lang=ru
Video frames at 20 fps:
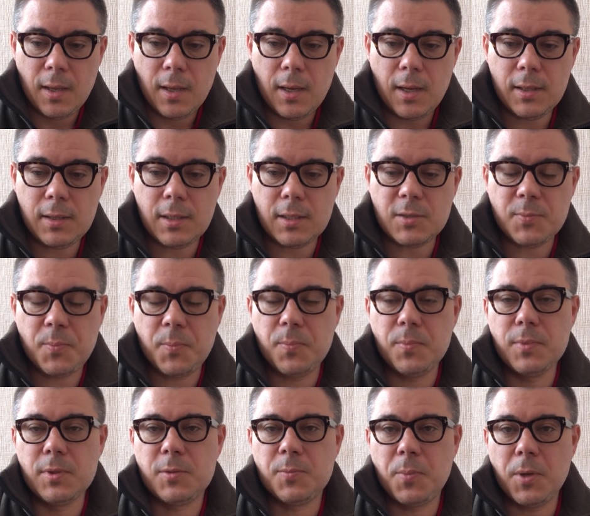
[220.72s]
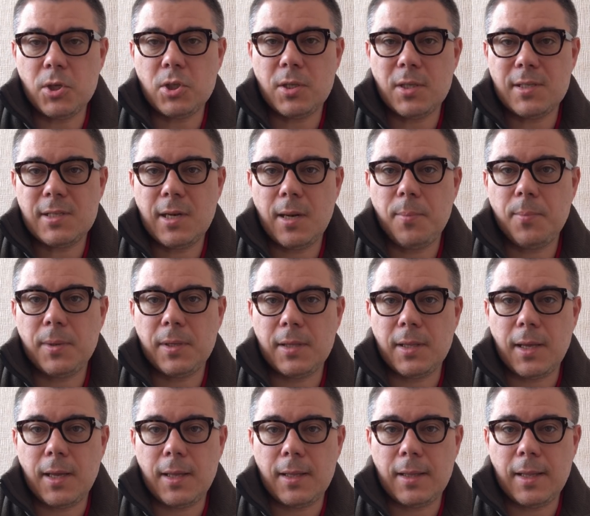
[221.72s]
Это спешно
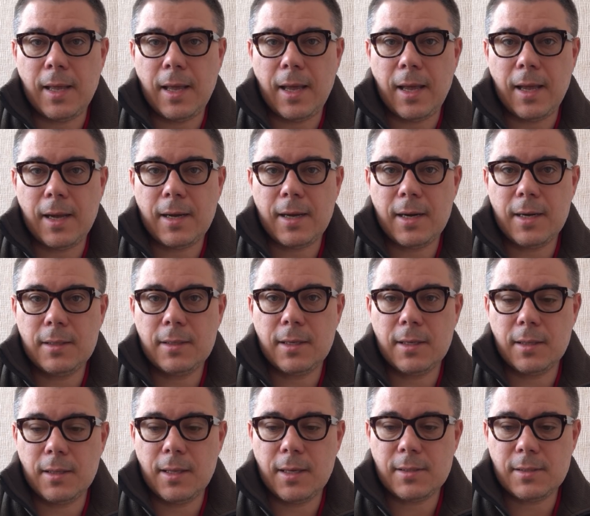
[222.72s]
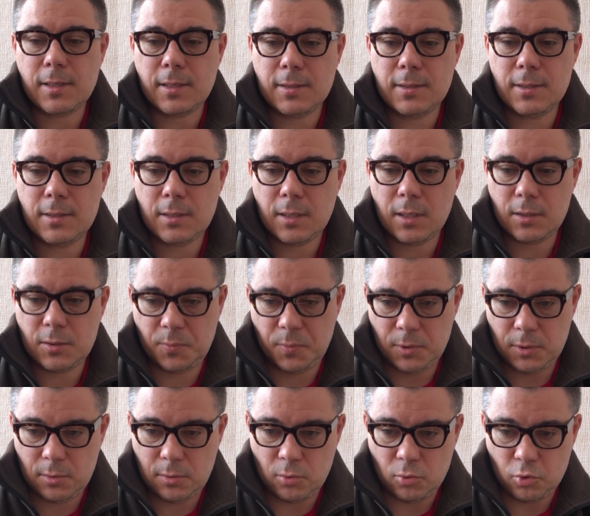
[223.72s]
слепленная на коленке Деза российских
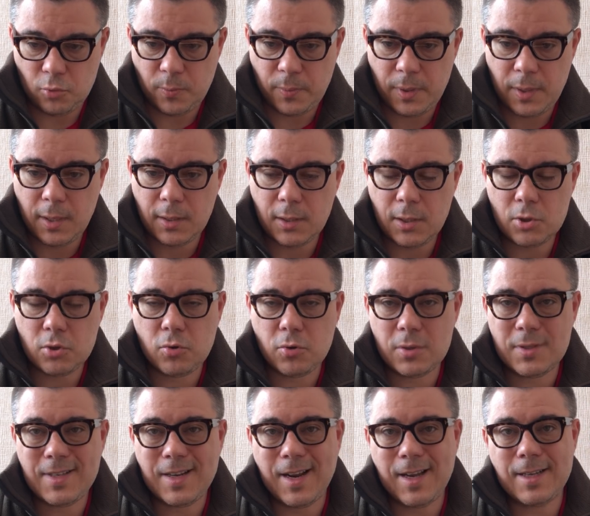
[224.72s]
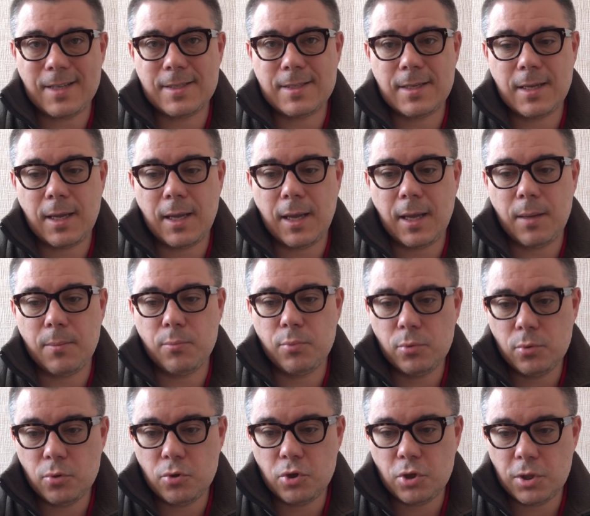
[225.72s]
спецслужб. Понятно, что страх за
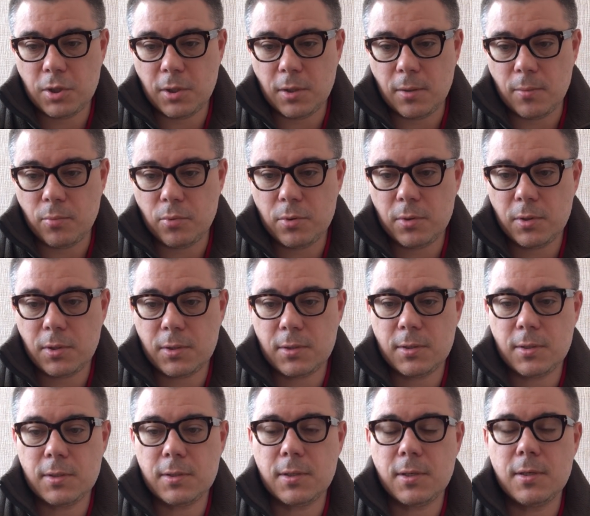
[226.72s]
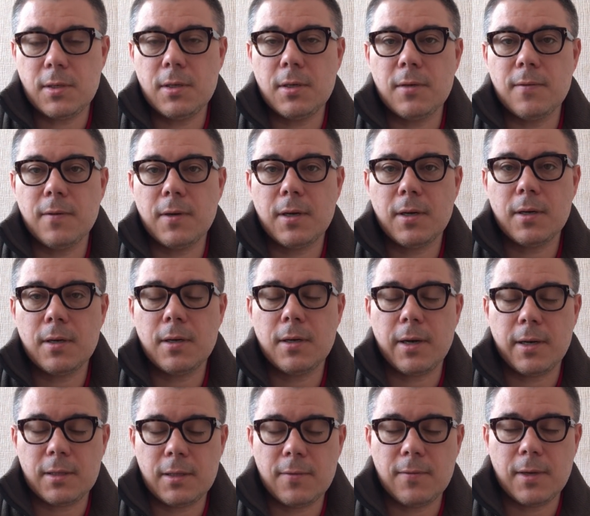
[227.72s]
будущее будет расти среди рядовых,
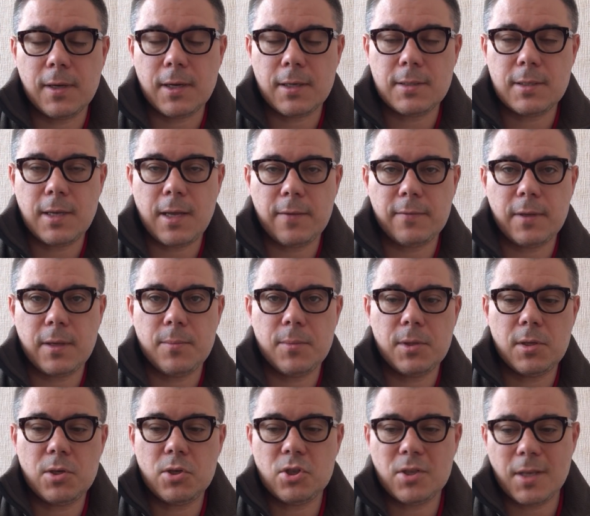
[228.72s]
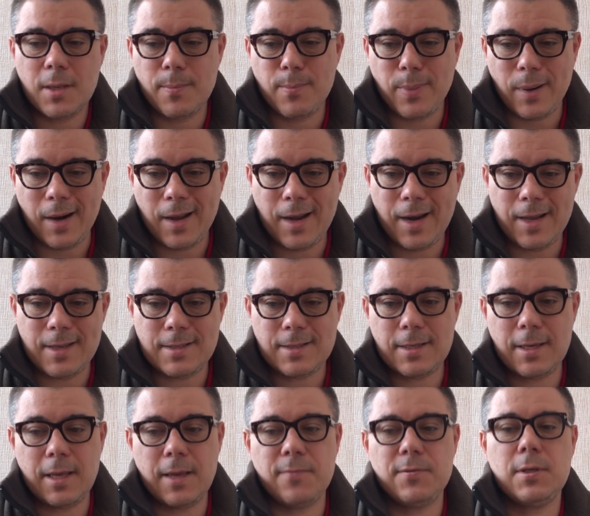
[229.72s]
рядовых россиян геометрической
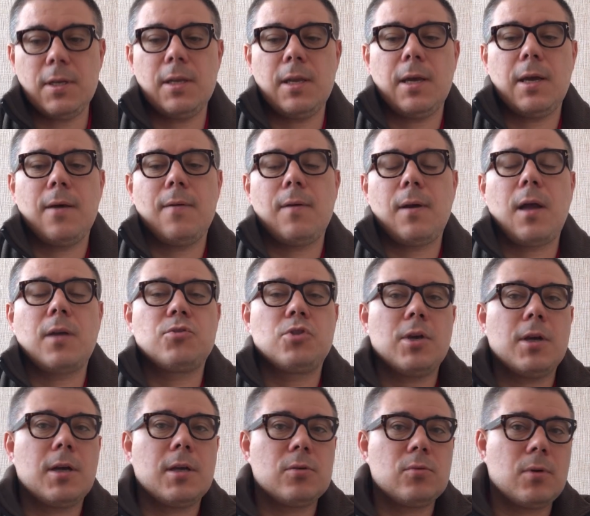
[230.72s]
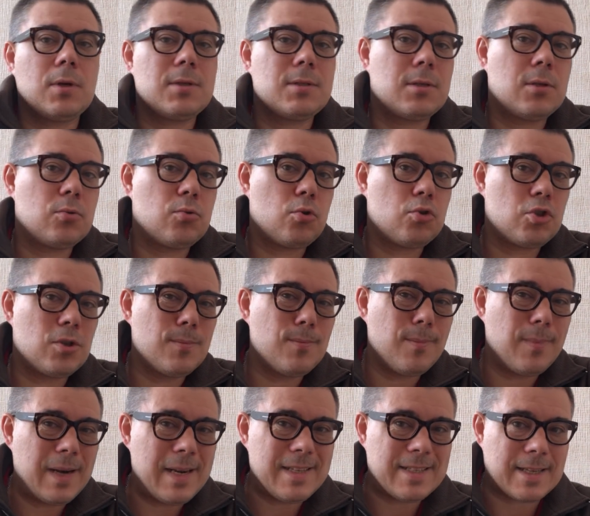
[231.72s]
прогрессии. И Овсянникова, как человек, который стоит
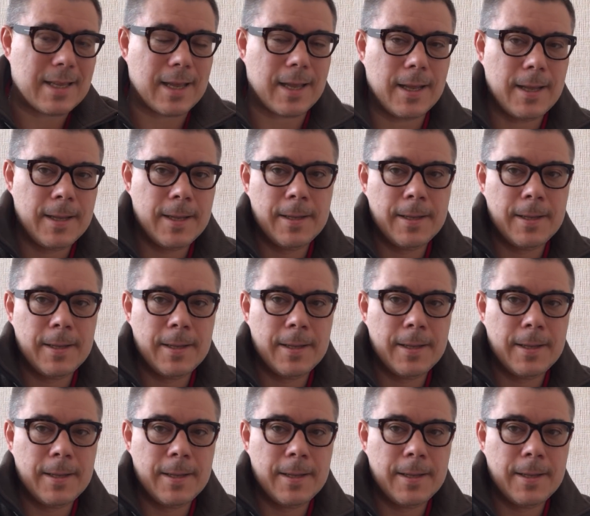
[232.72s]
очень близко